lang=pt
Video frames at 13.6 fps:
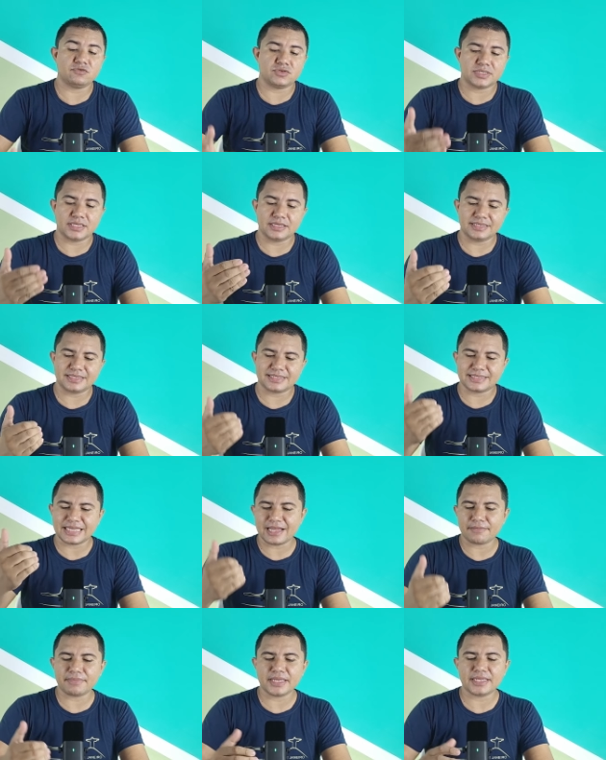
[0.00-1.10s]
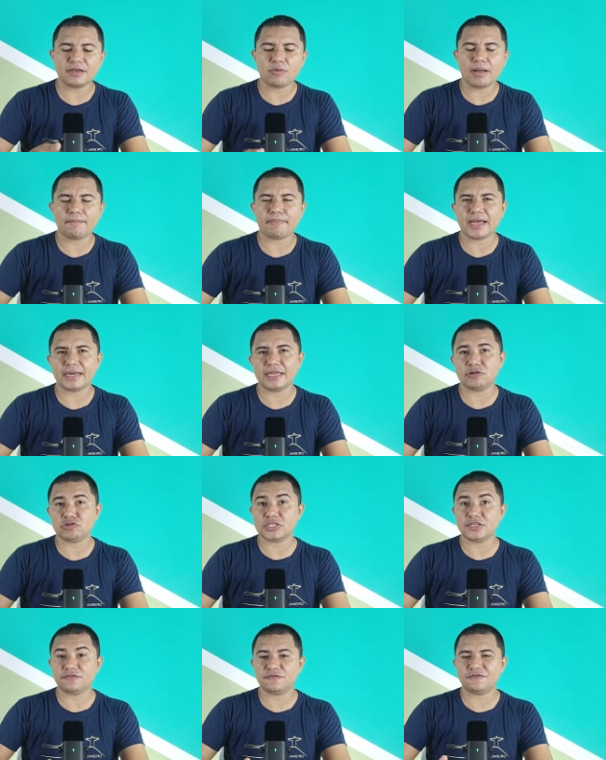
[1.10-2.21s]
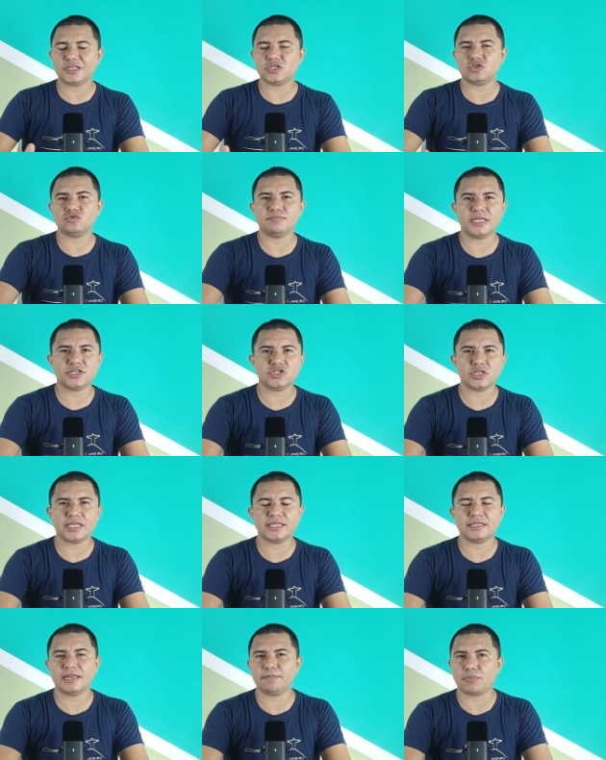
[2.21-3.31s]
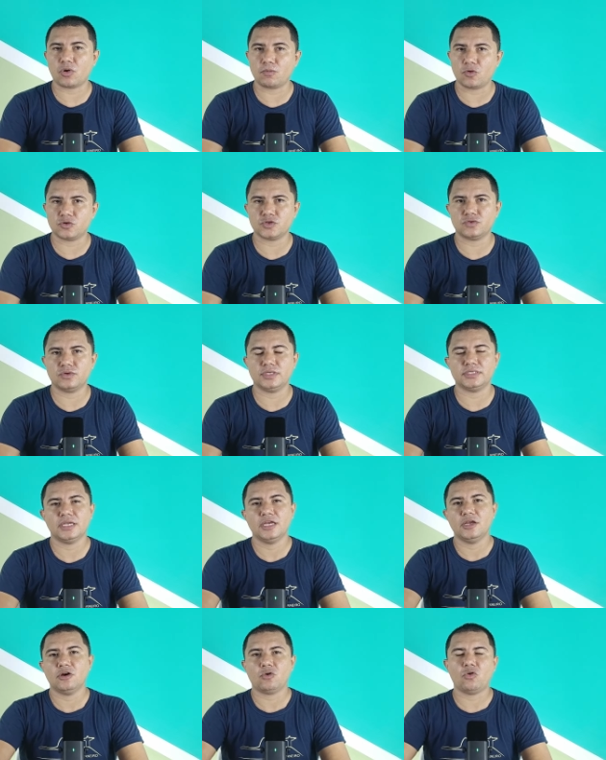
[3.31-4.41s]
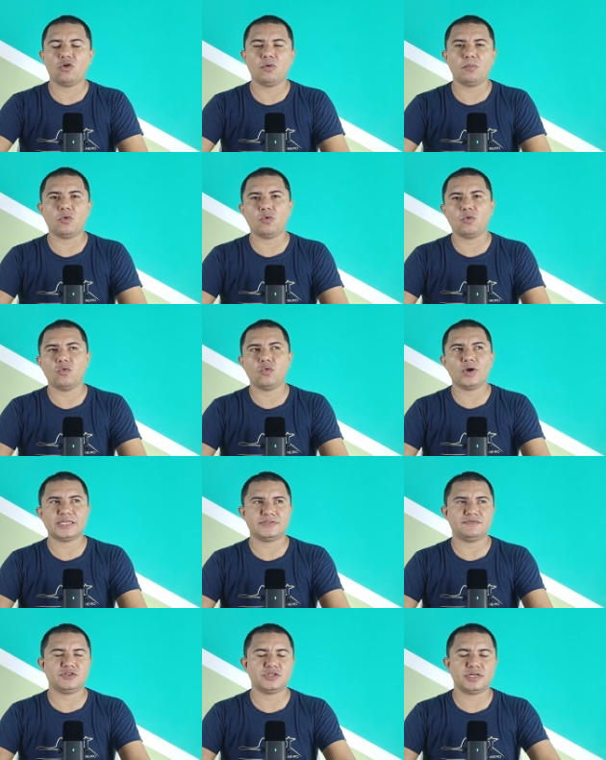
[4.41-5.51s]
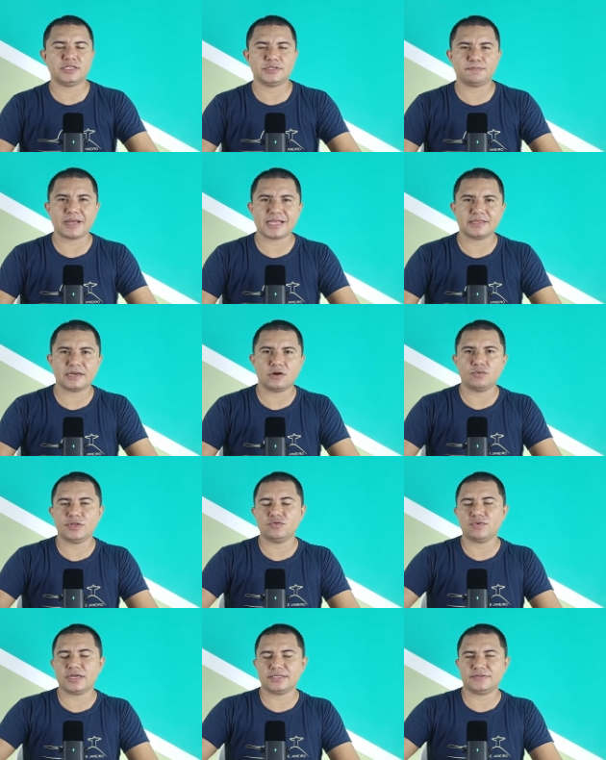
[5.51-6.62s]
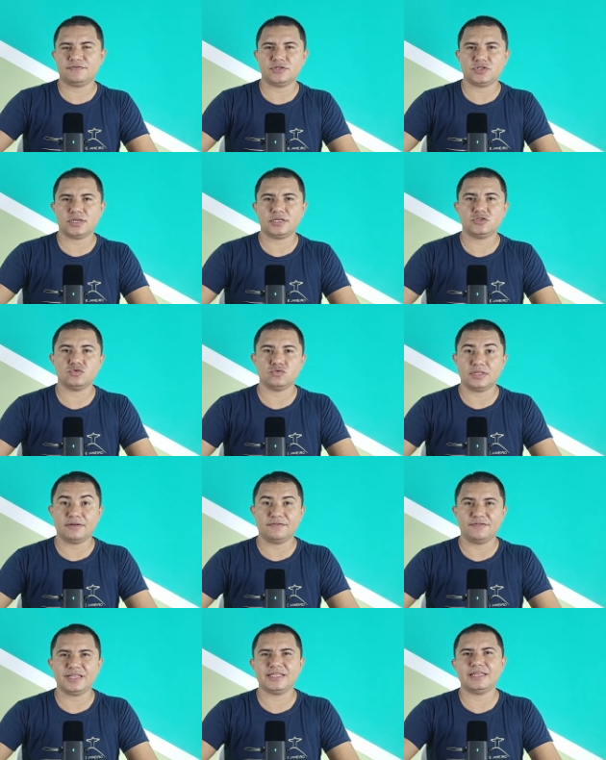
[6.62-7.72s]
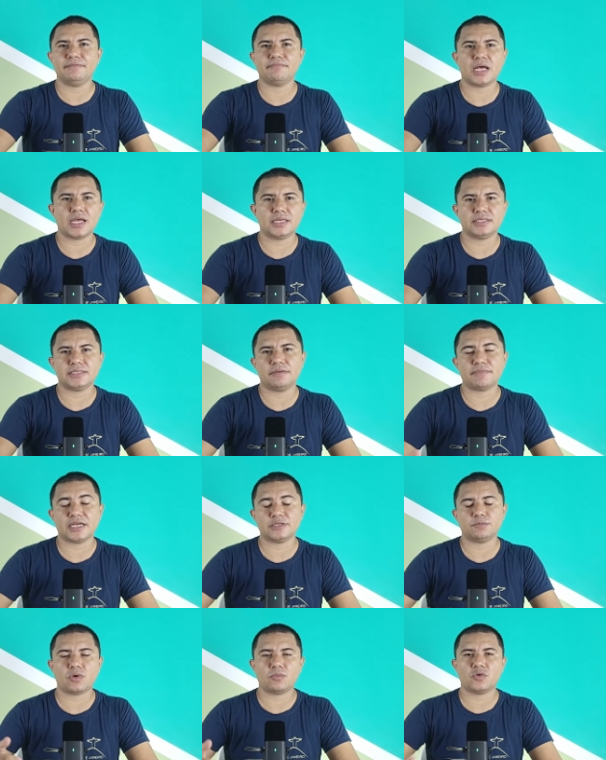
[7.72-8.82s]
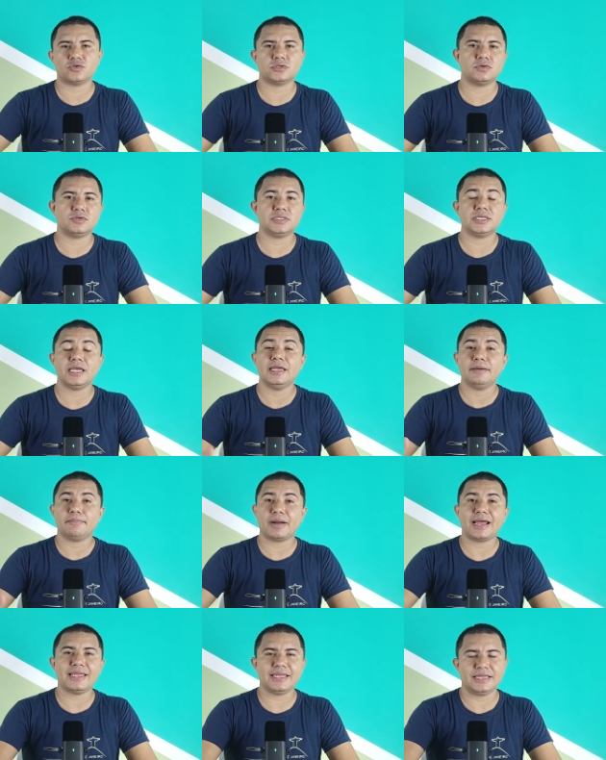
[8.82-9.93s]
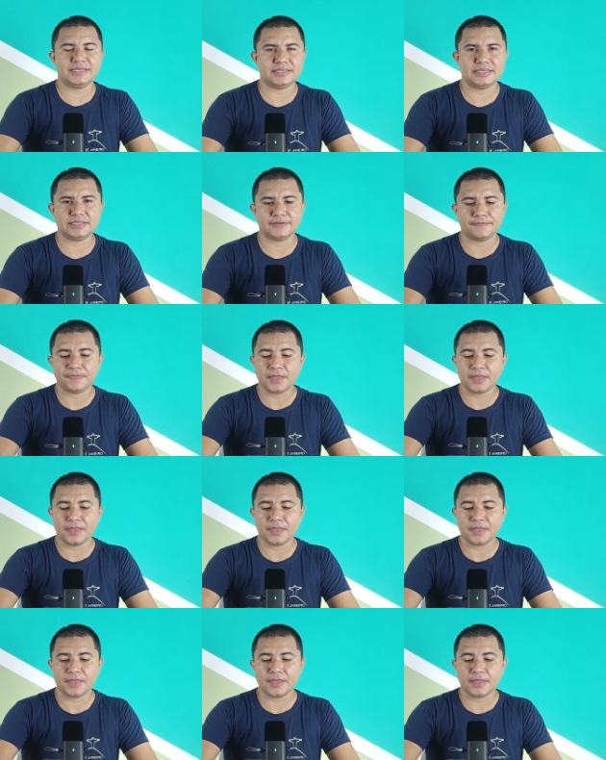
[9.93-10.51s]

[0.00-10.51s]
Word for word: vocês sabem que é um aparelho que dificilmente ele entra em promoções como o S23 padrão e o S23 Ultra vendem mais, tem mais promoções para esses.